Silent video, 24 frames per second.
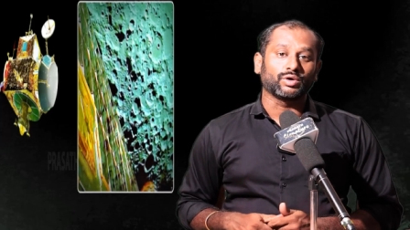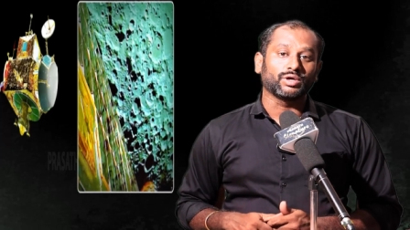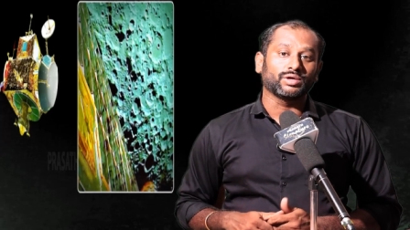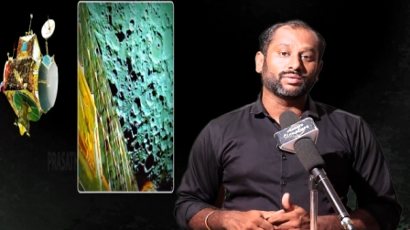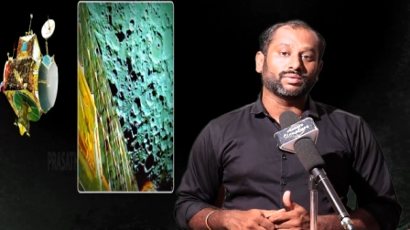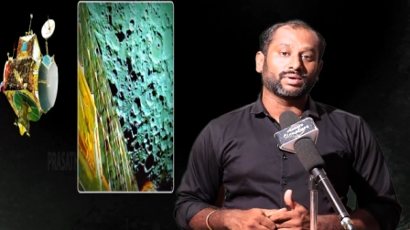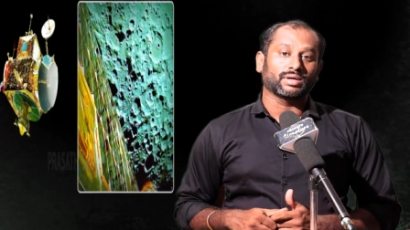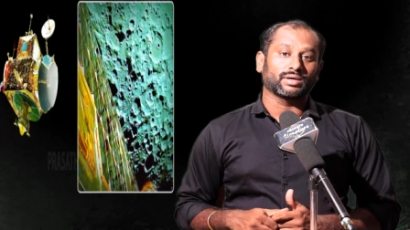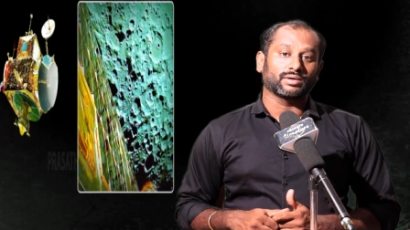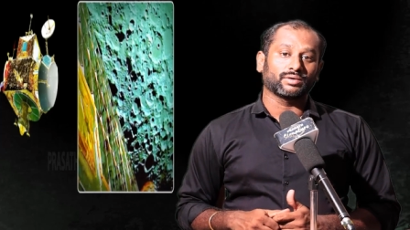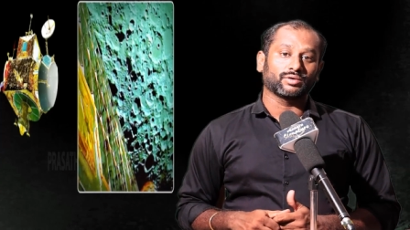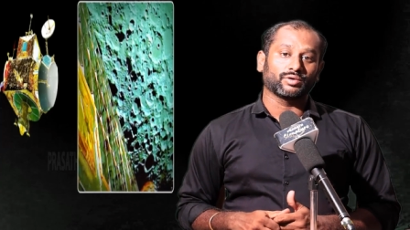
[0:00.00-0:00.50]

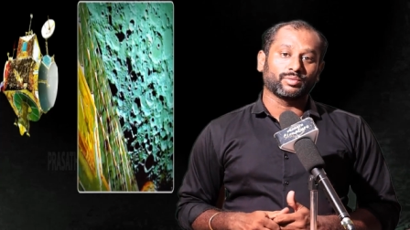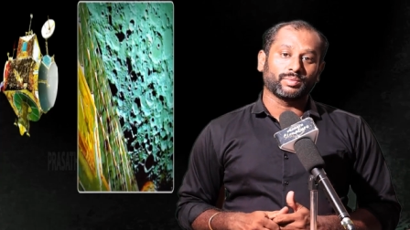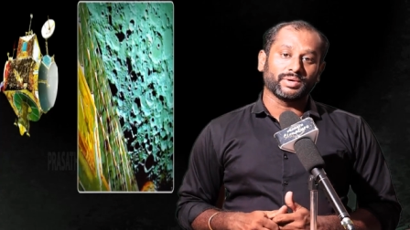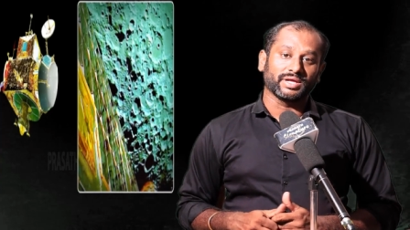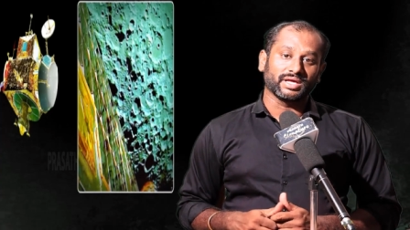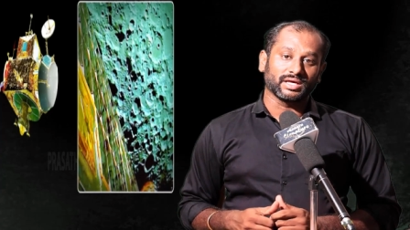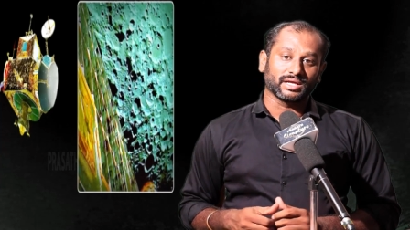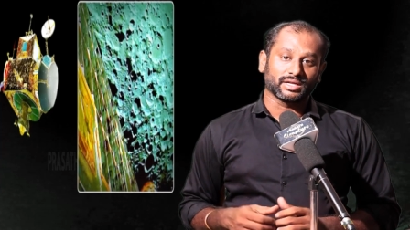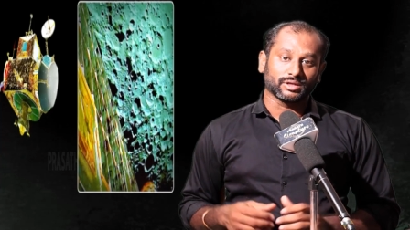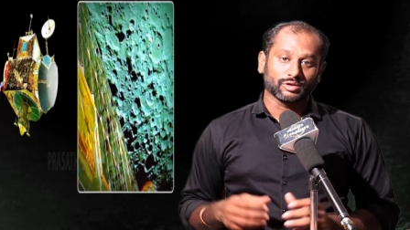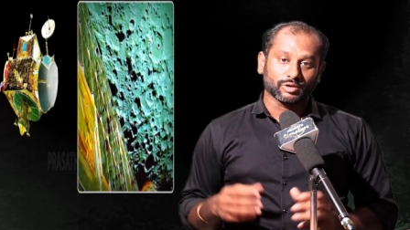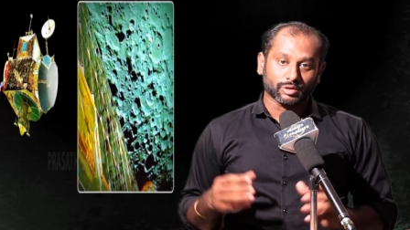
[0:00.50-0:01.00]
கொண்டு வரணும்
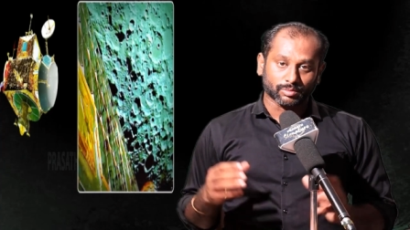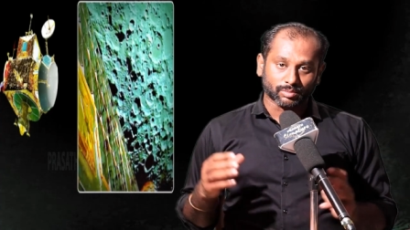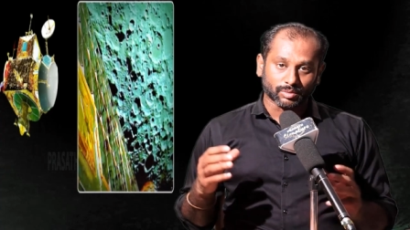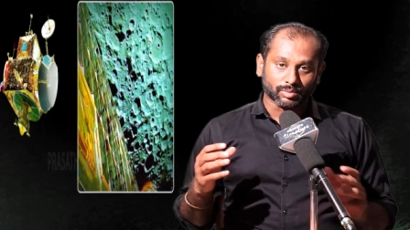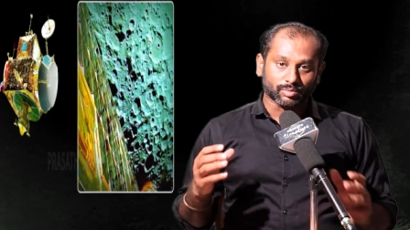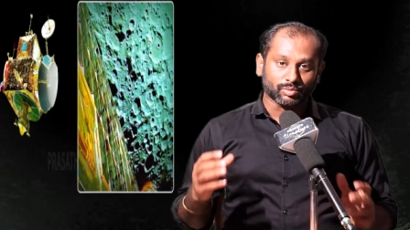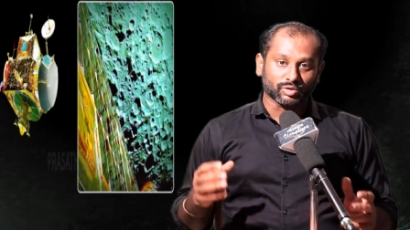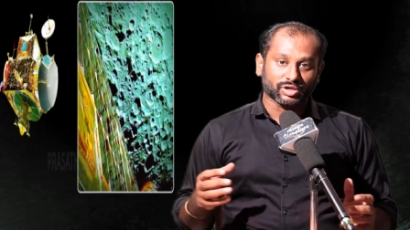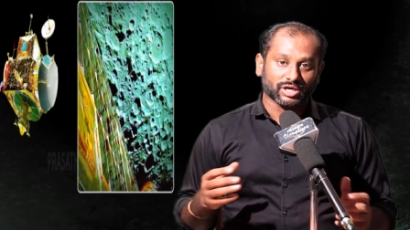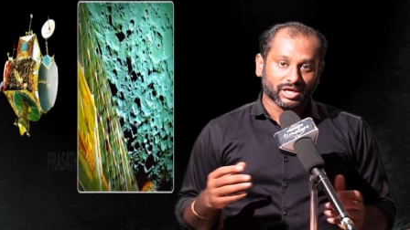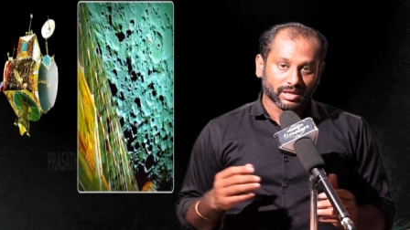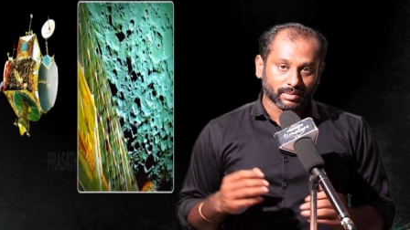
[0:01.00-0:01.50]
அப்படிங்கிறது
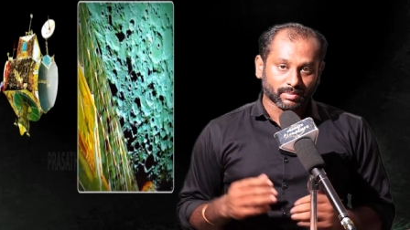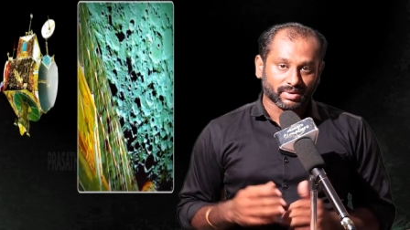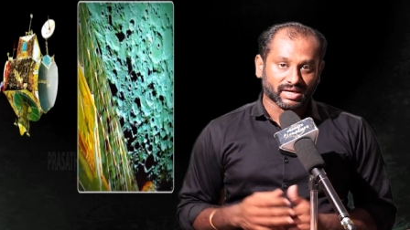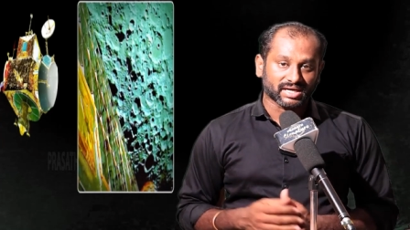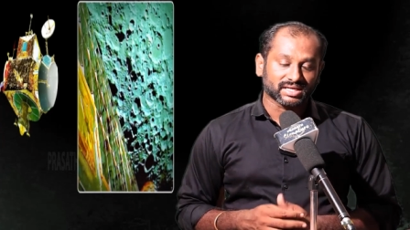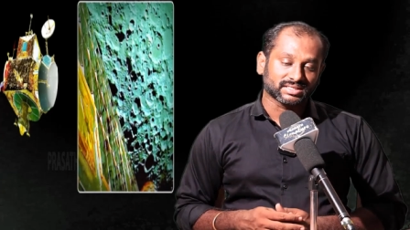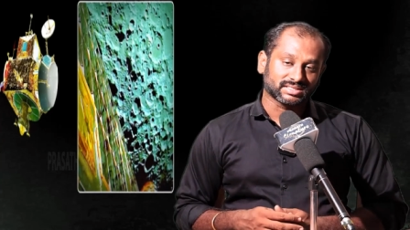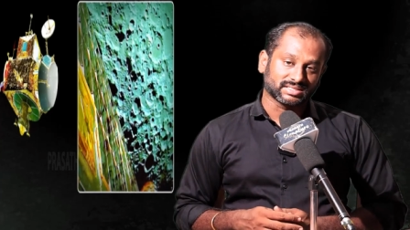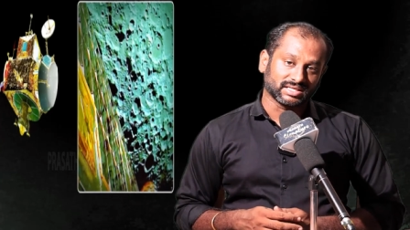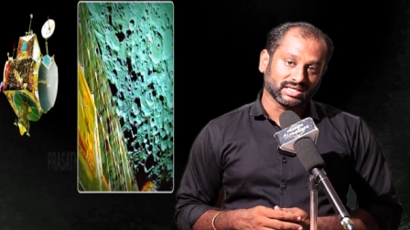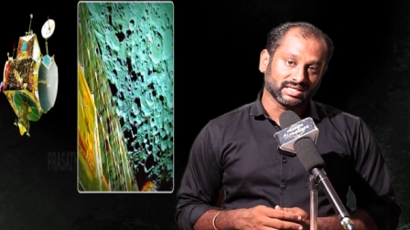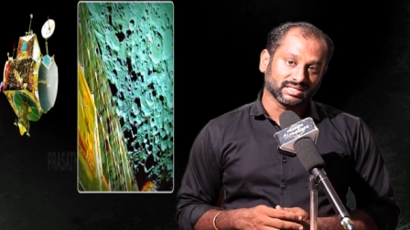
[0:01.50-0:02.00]
ரொம்ப
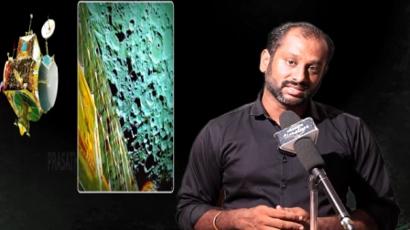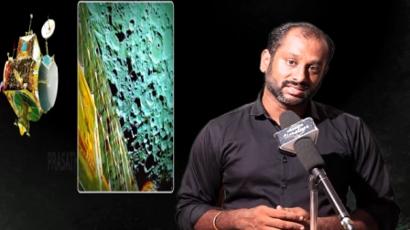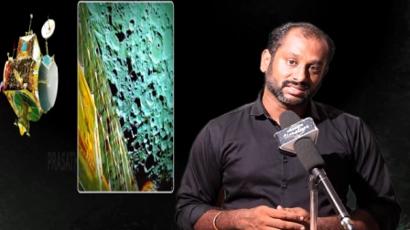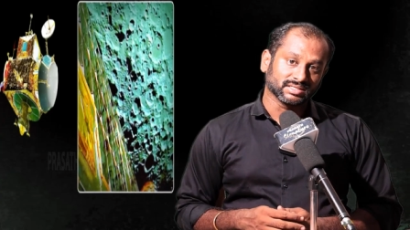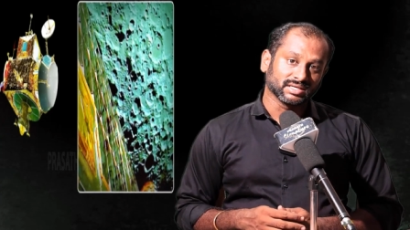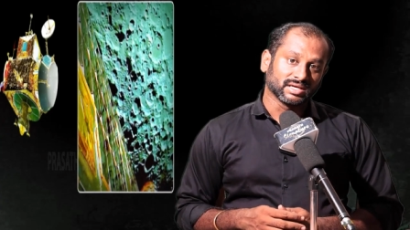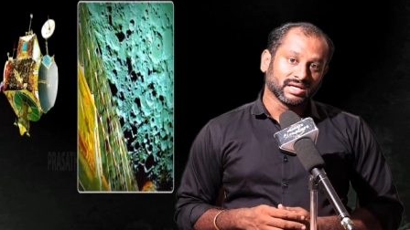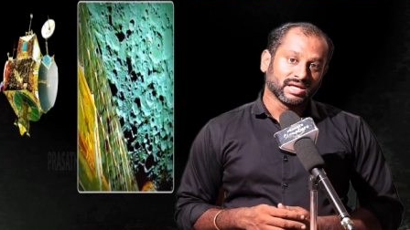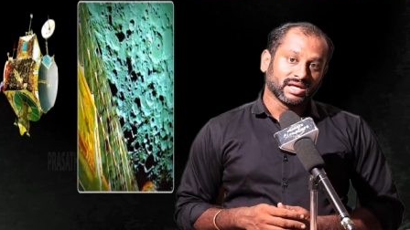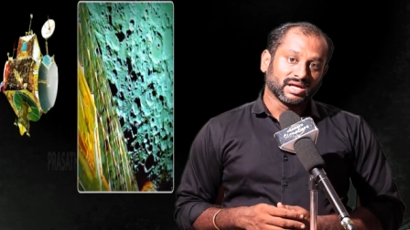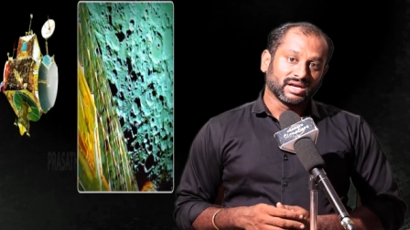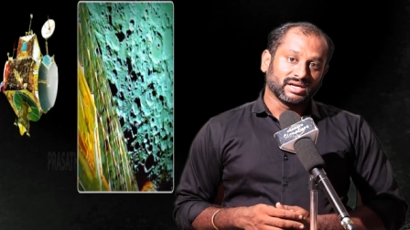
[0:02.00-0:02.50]
முக்கியமான ஸ்டேஜ்
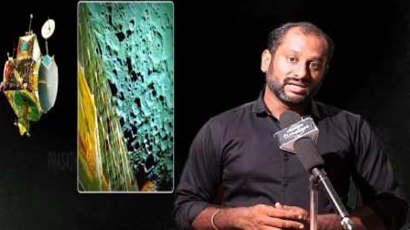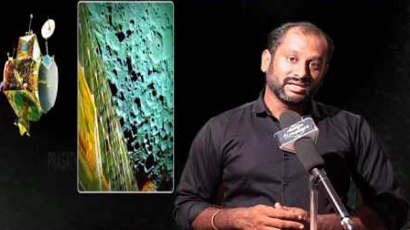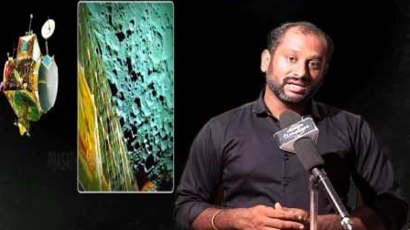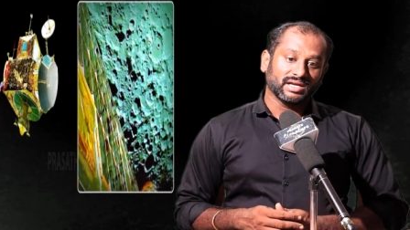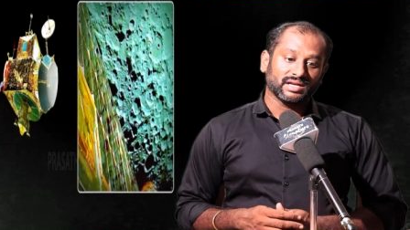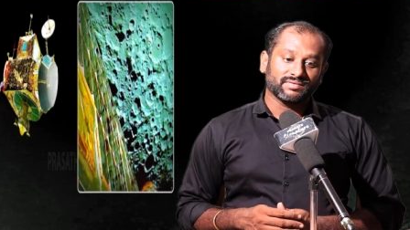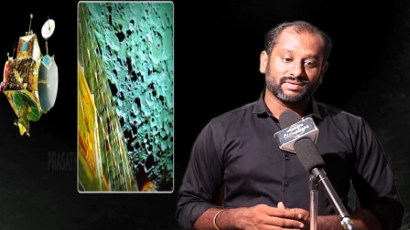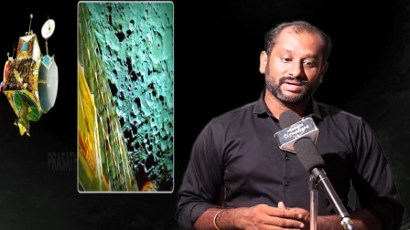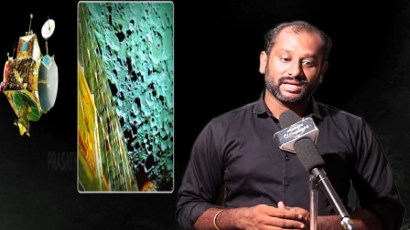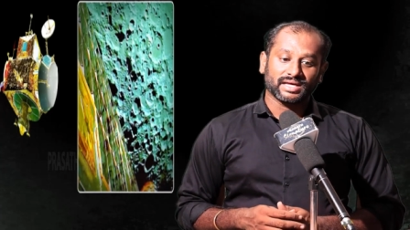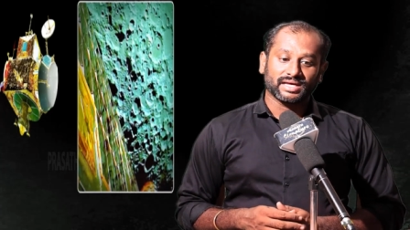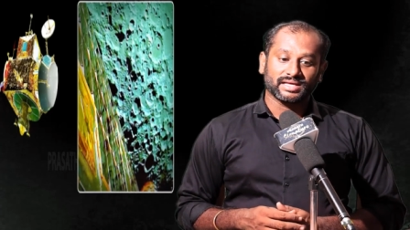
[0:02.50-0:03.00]

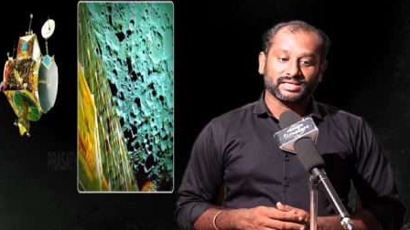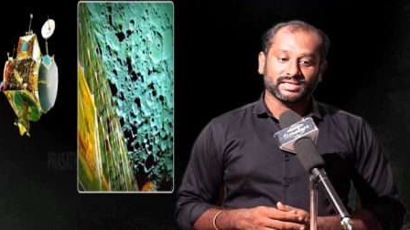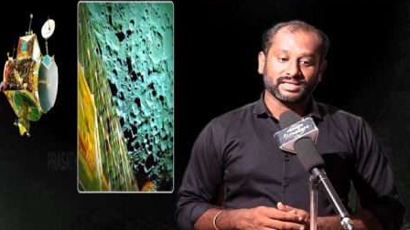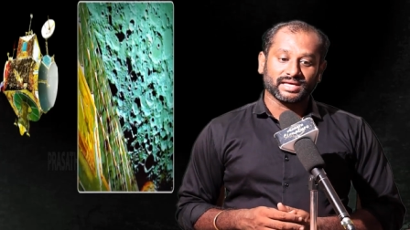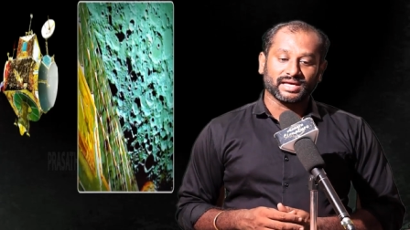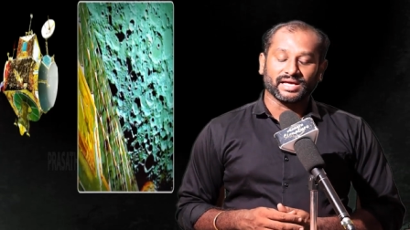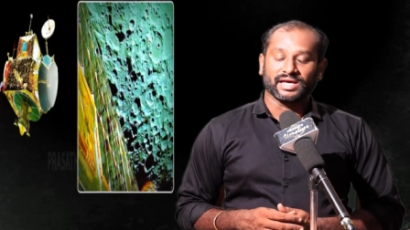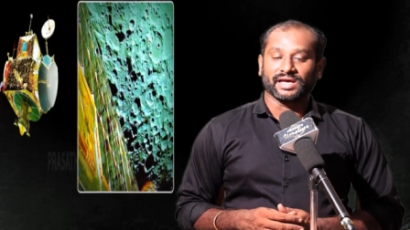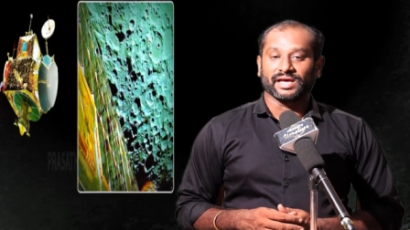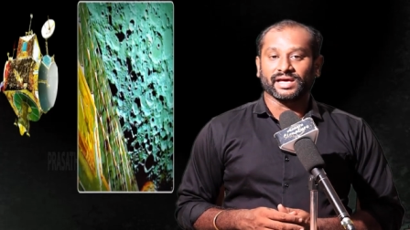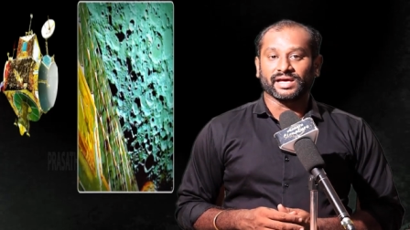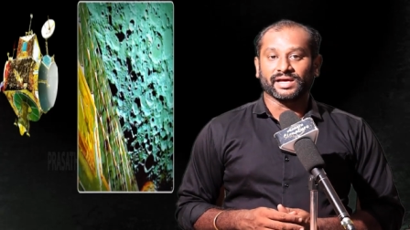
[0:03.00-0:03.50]
நிலவில்
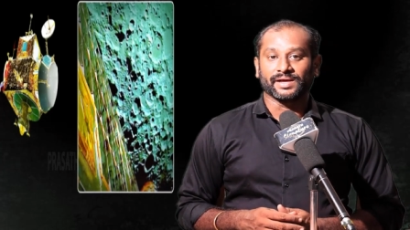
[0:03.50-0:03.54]
அந்த